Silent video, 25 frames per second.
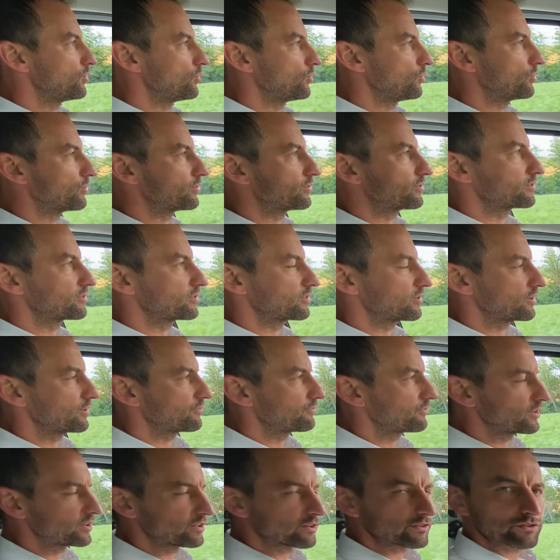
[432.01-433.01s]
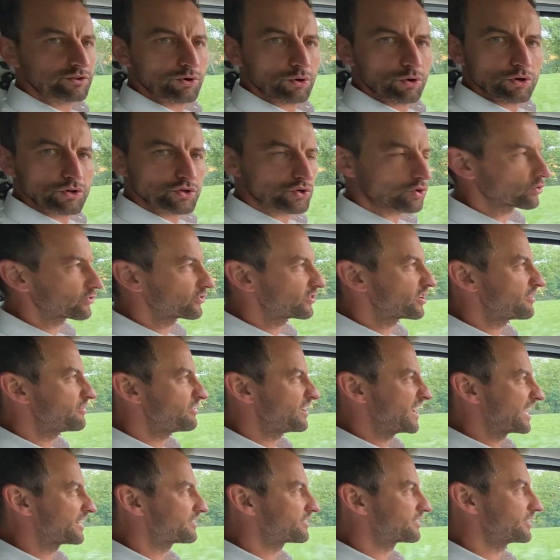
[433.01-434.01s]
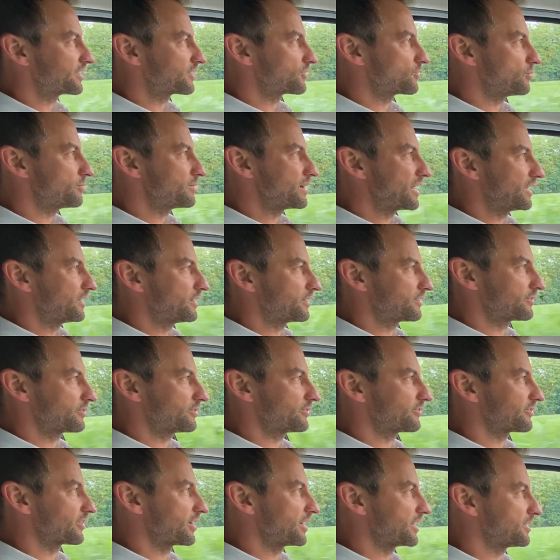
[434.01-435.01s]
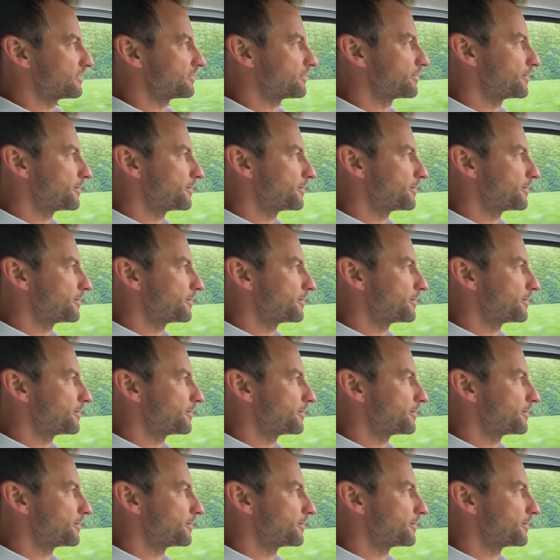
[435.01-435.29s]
und ich finde das Geräusch auch sehr wertig, um ehrlich zu sein.